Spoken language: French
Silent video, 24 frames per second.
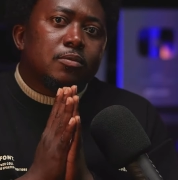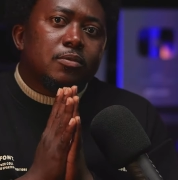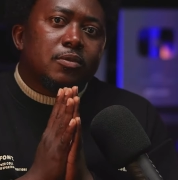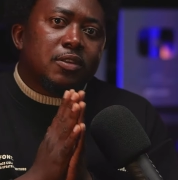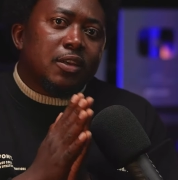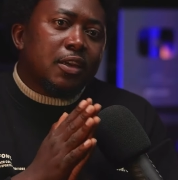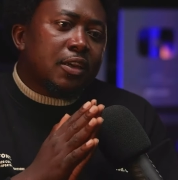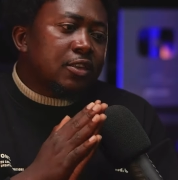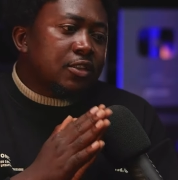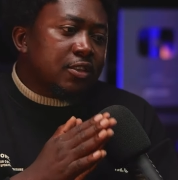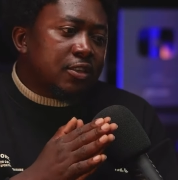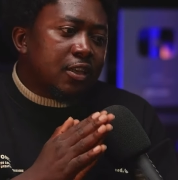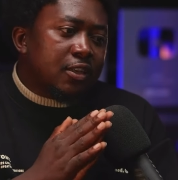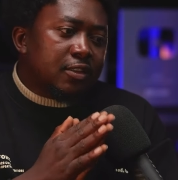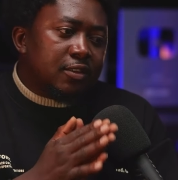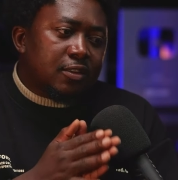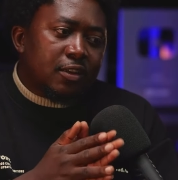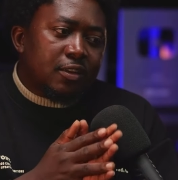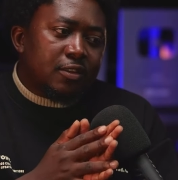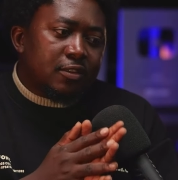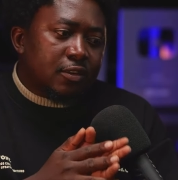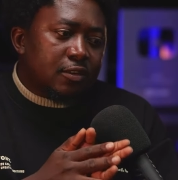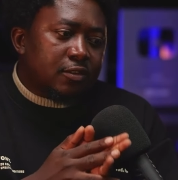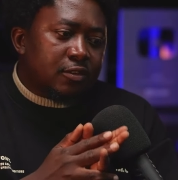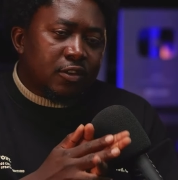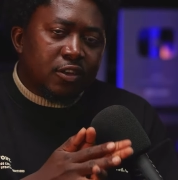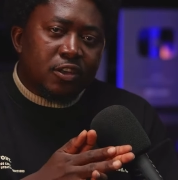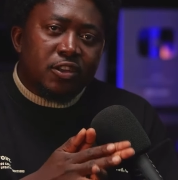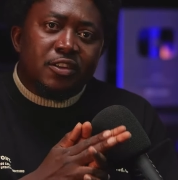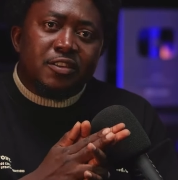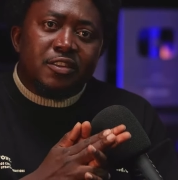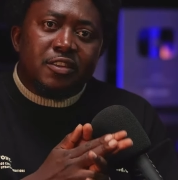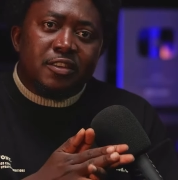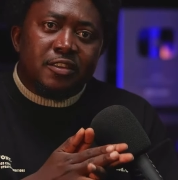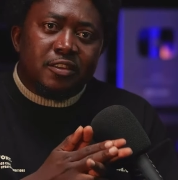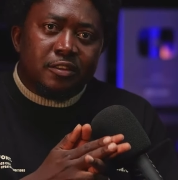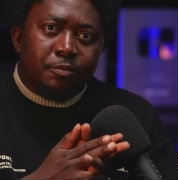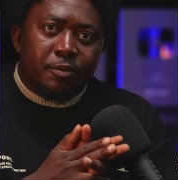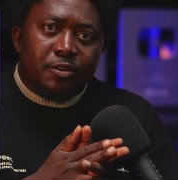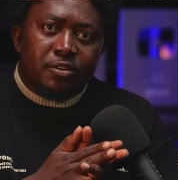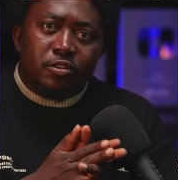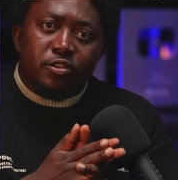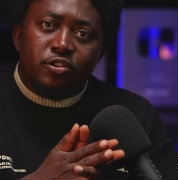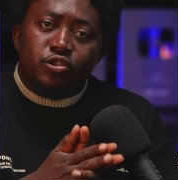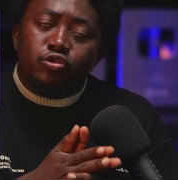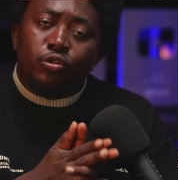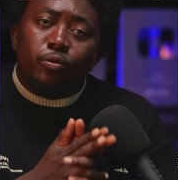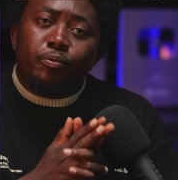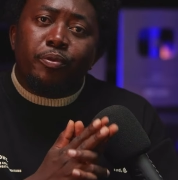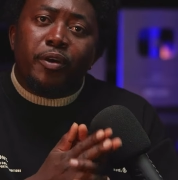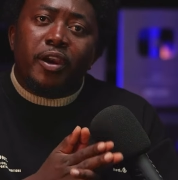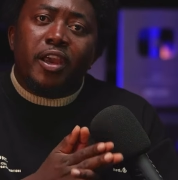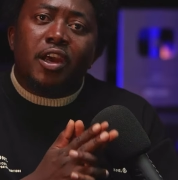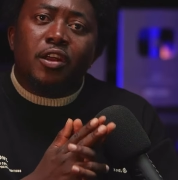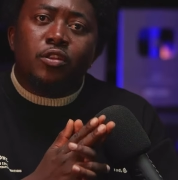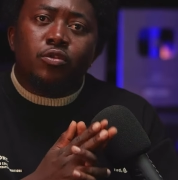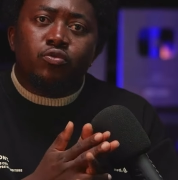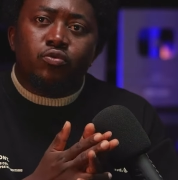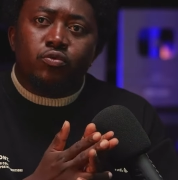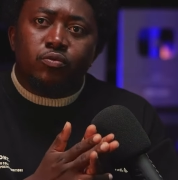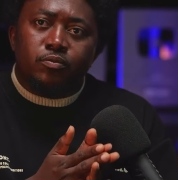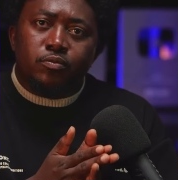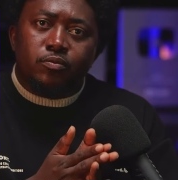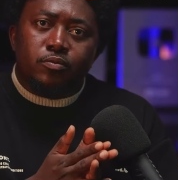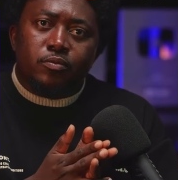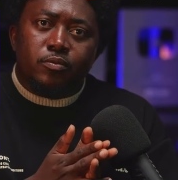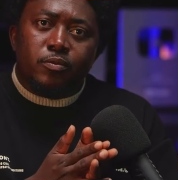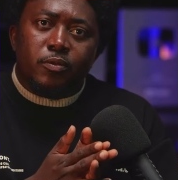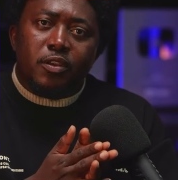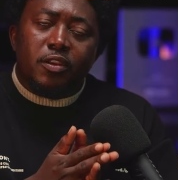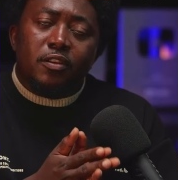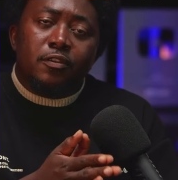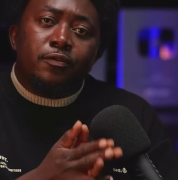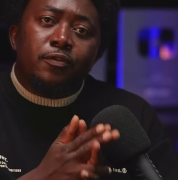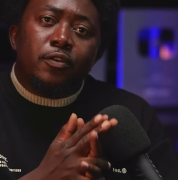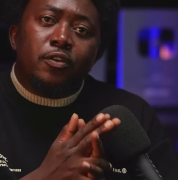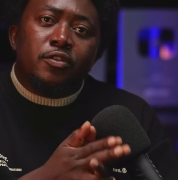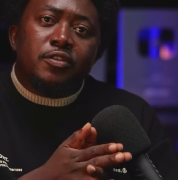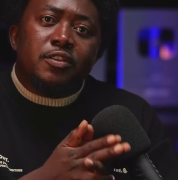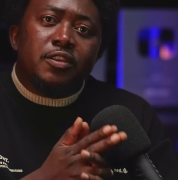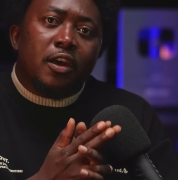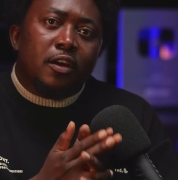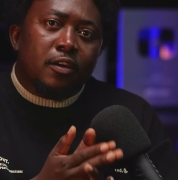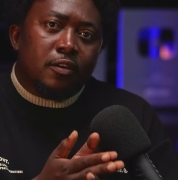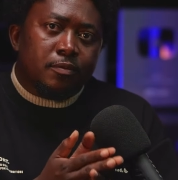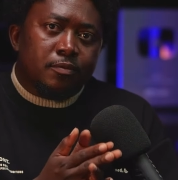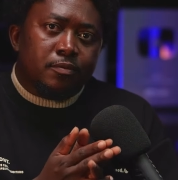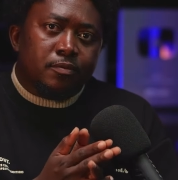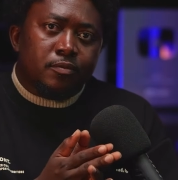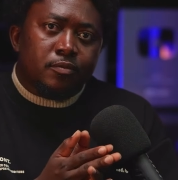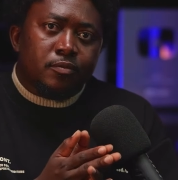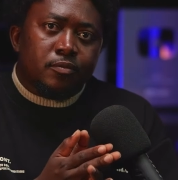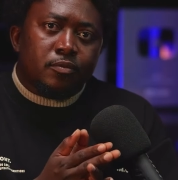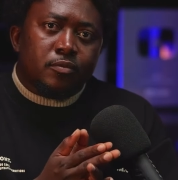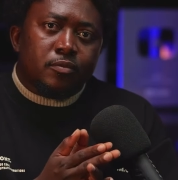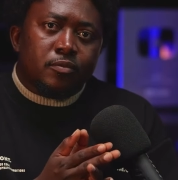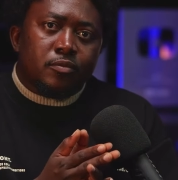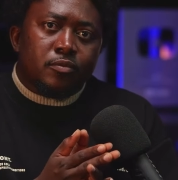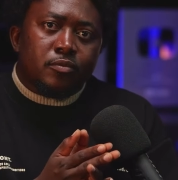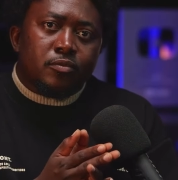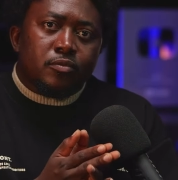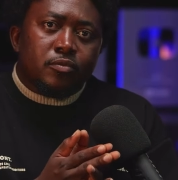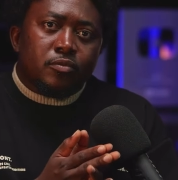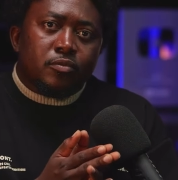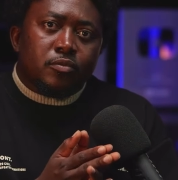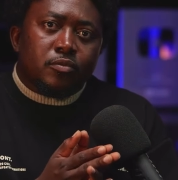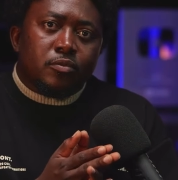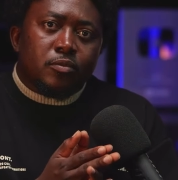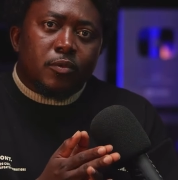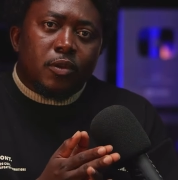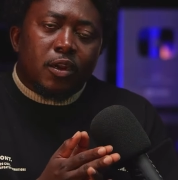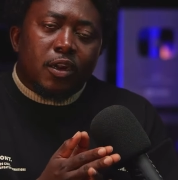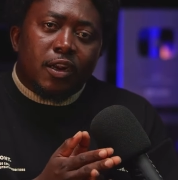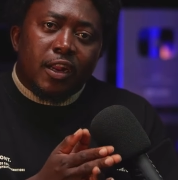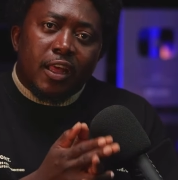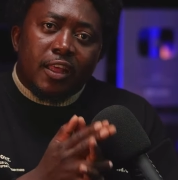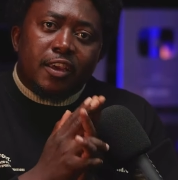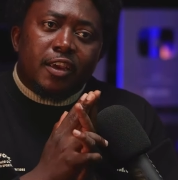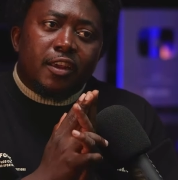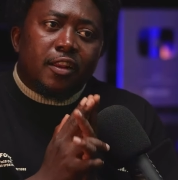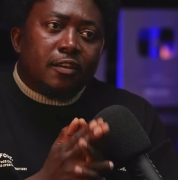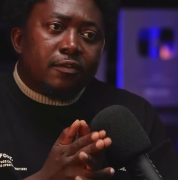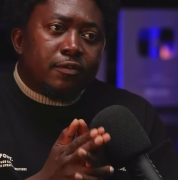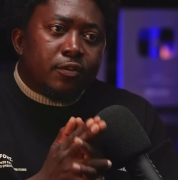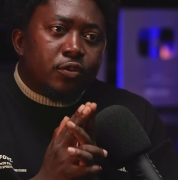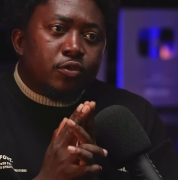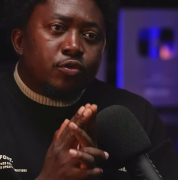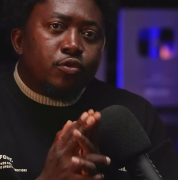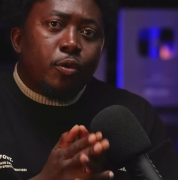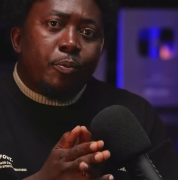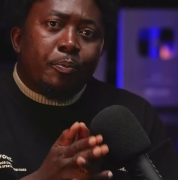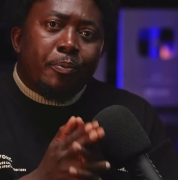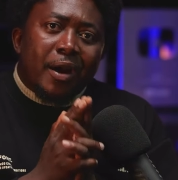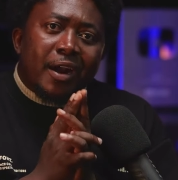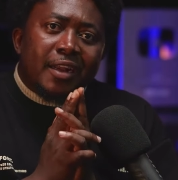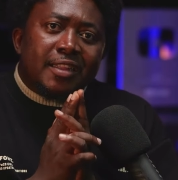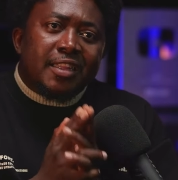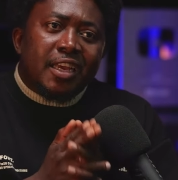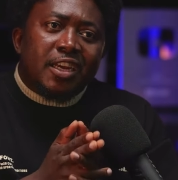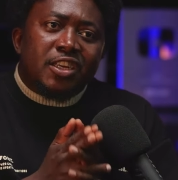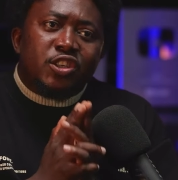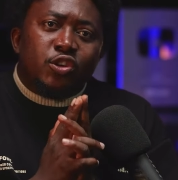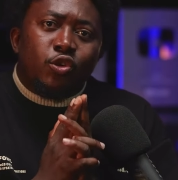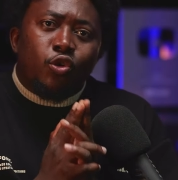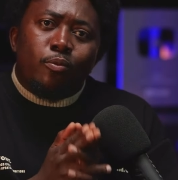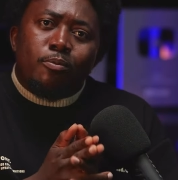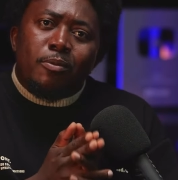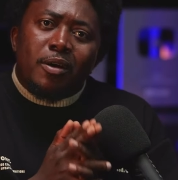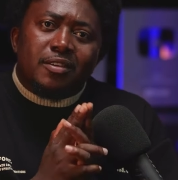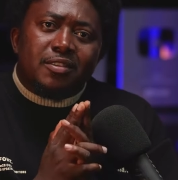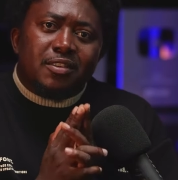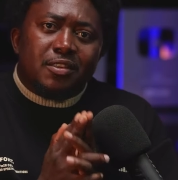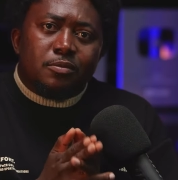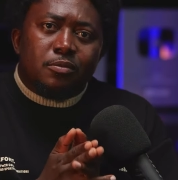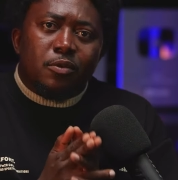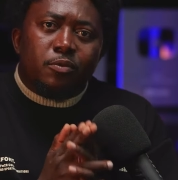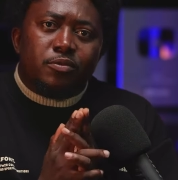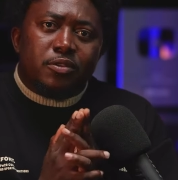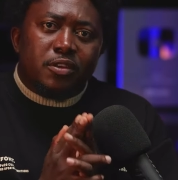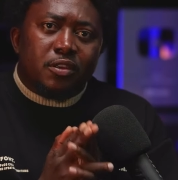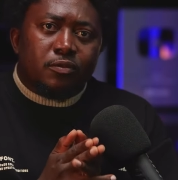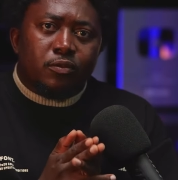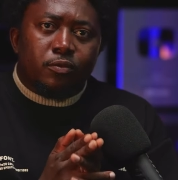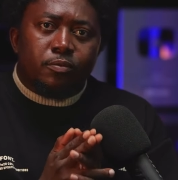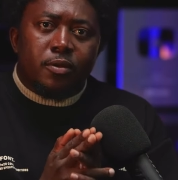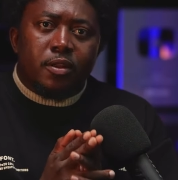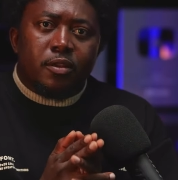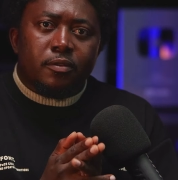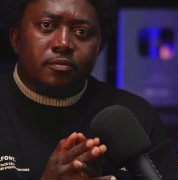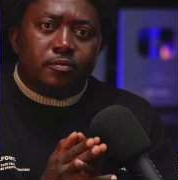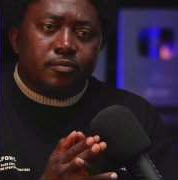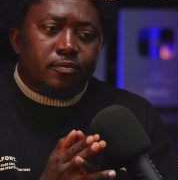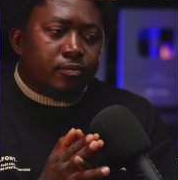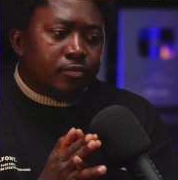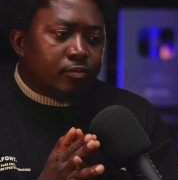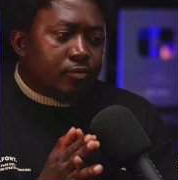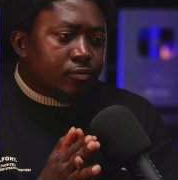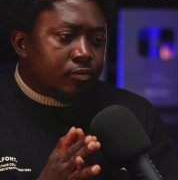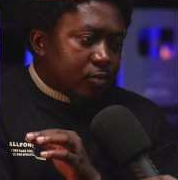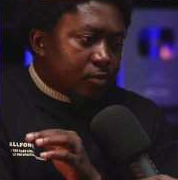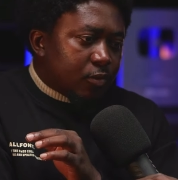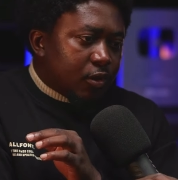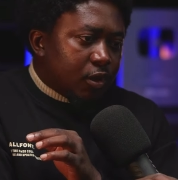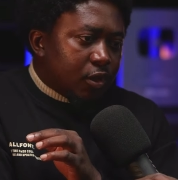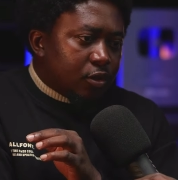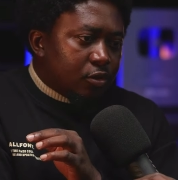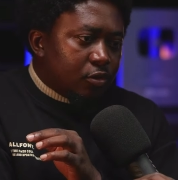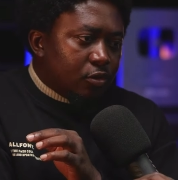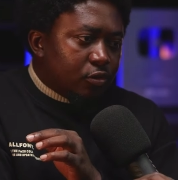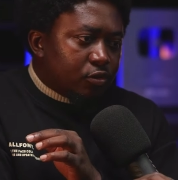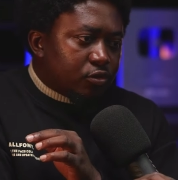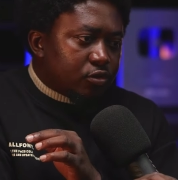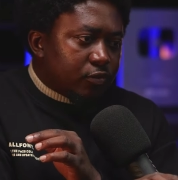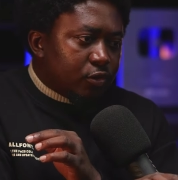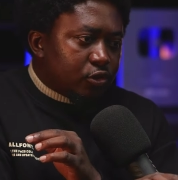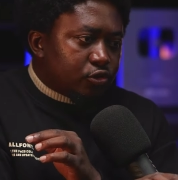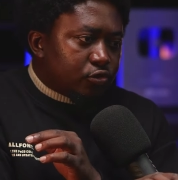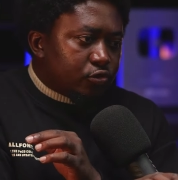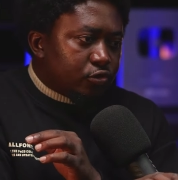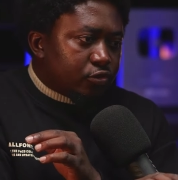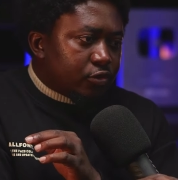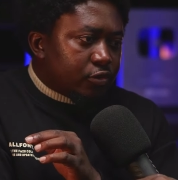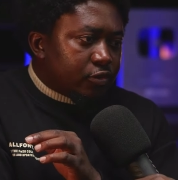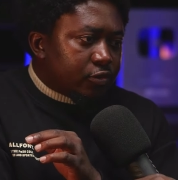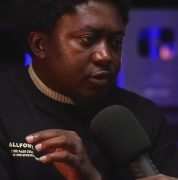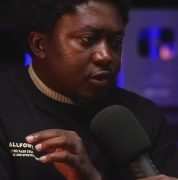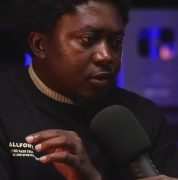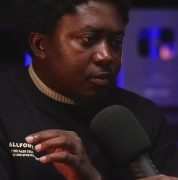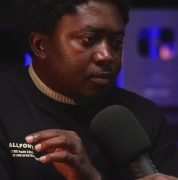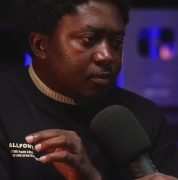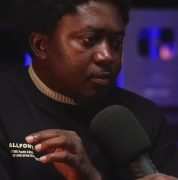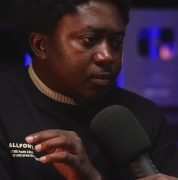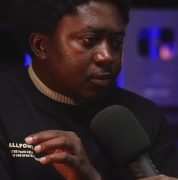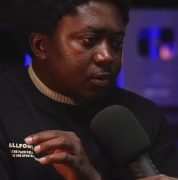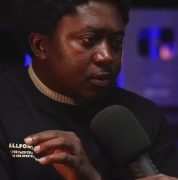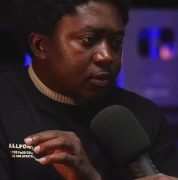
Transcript: c'est ce qu'ils disent parce qu'ils sont prêts à tout. Ils veulent ça. Likez la vidéo, partagez au maximum s'il vous plaît. donc je vais jouer le deuxième.